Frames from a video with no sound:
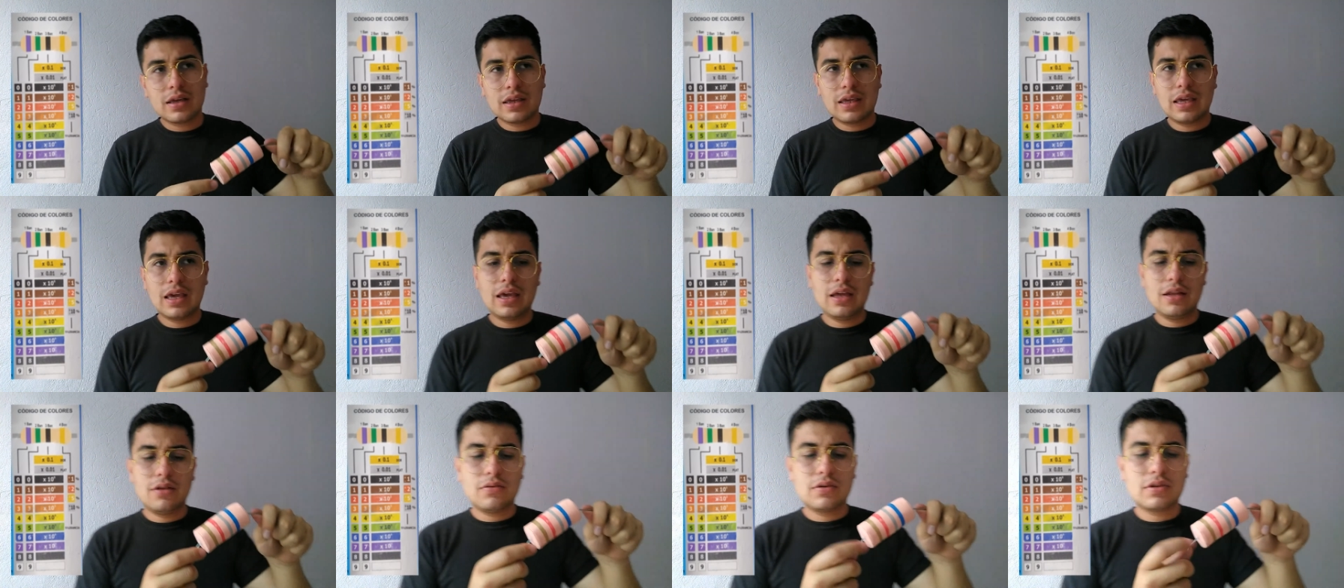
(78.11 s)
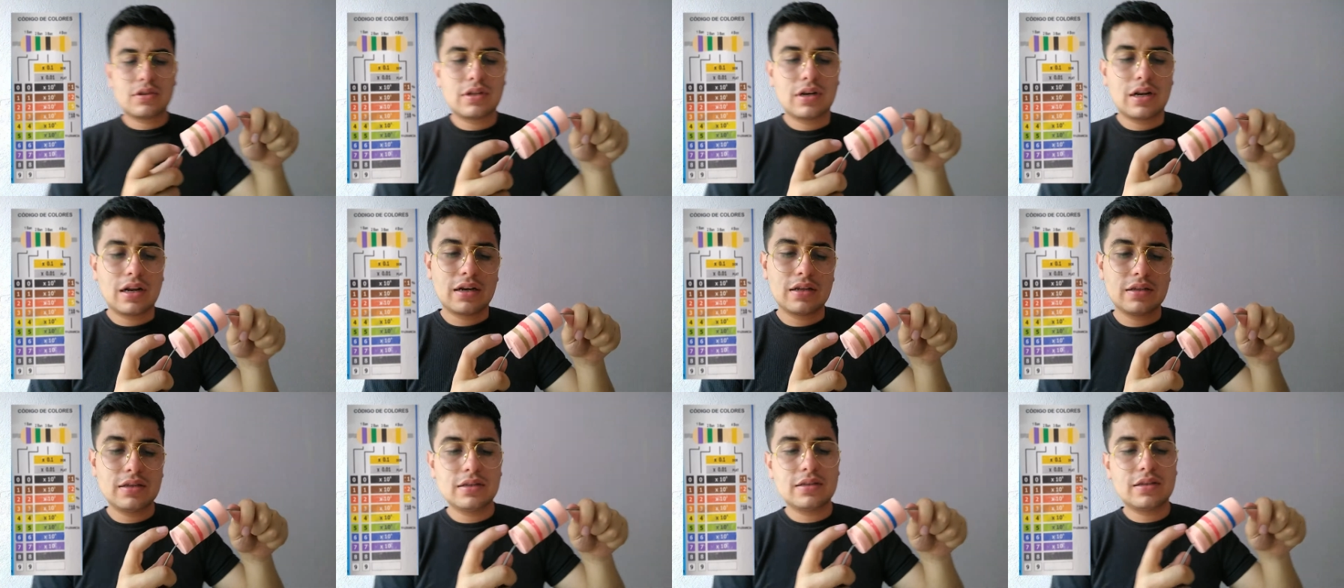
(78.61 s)
que
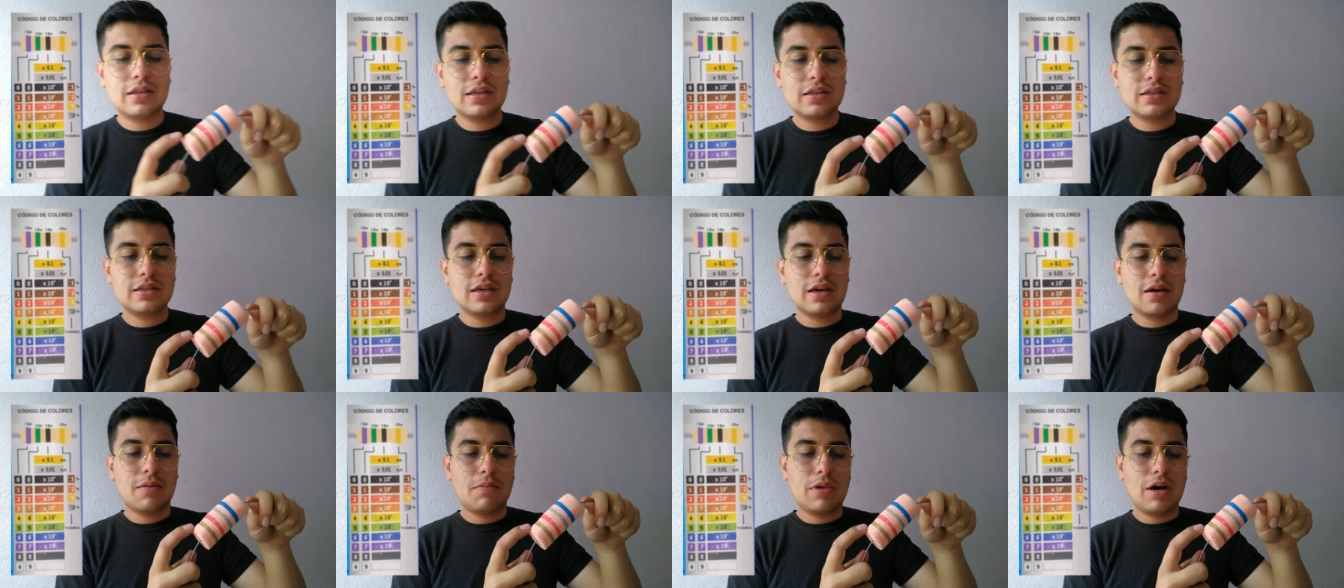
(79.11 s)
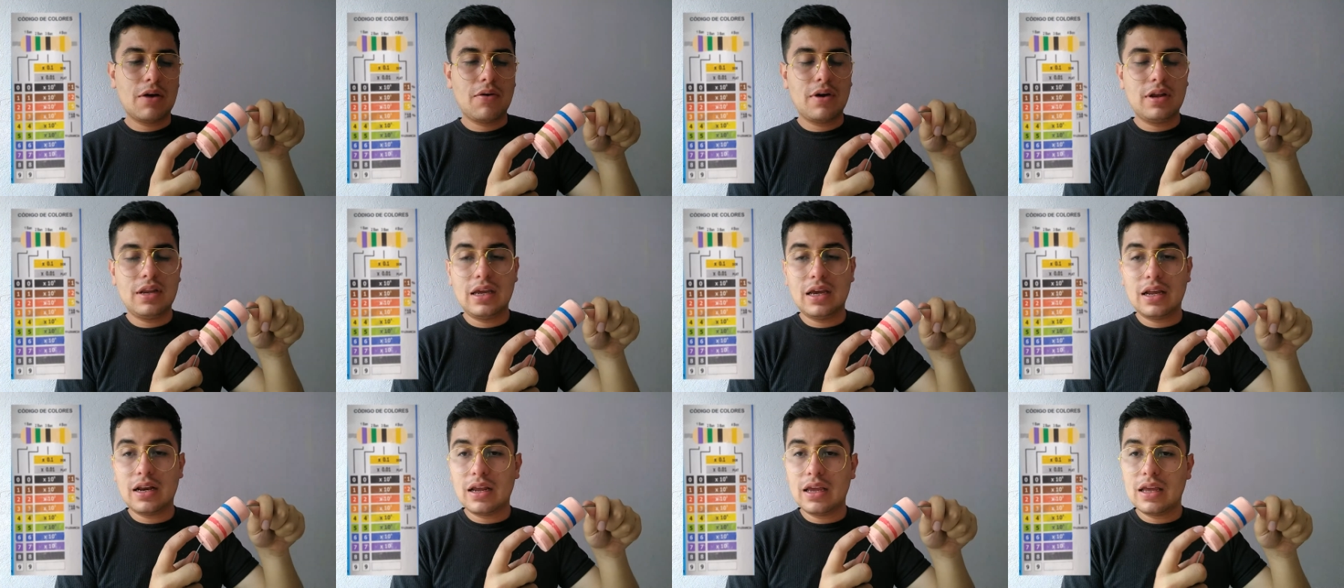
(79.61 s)
nuestra resistencia va a
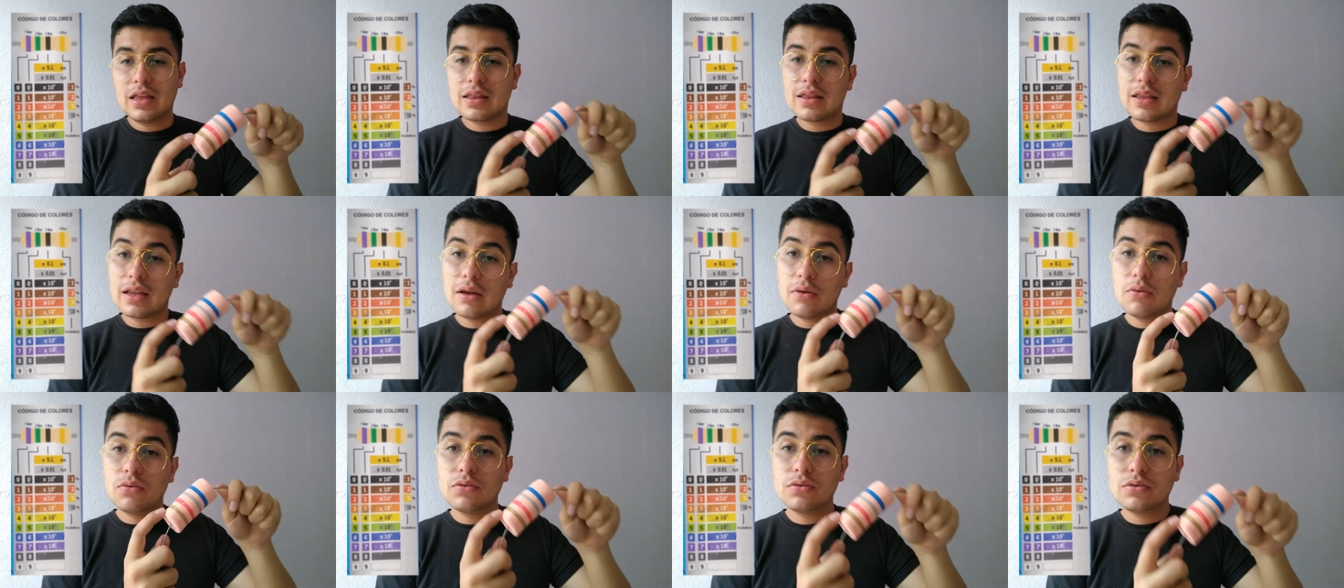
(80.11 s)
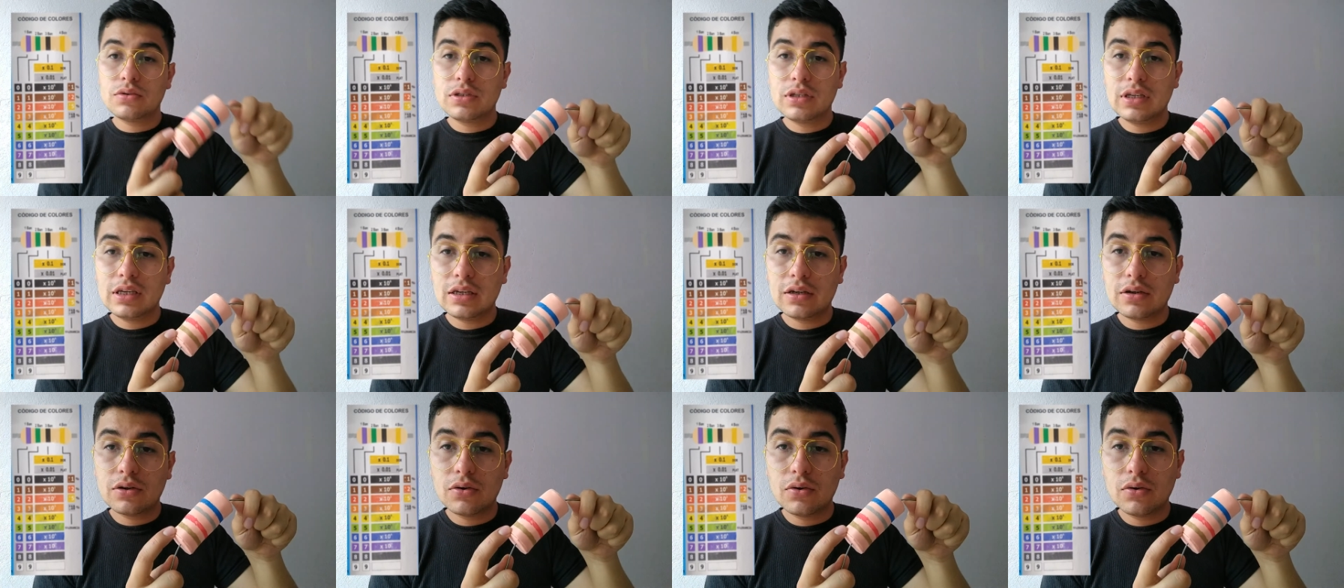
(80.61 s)
variar entre un
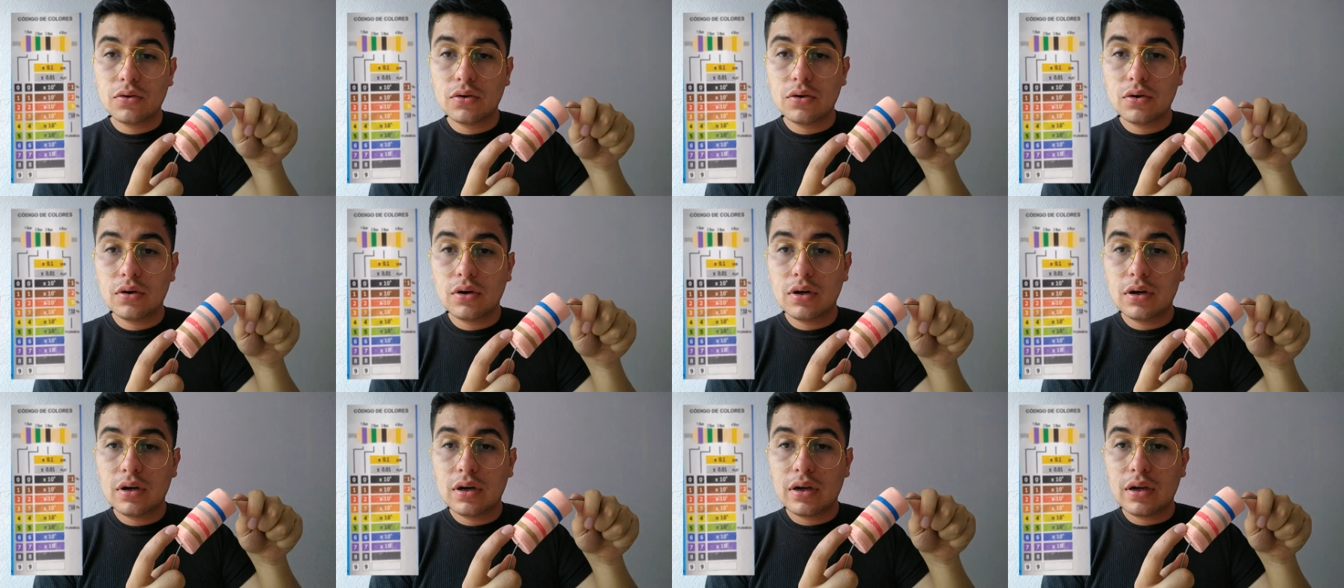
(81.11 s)
5,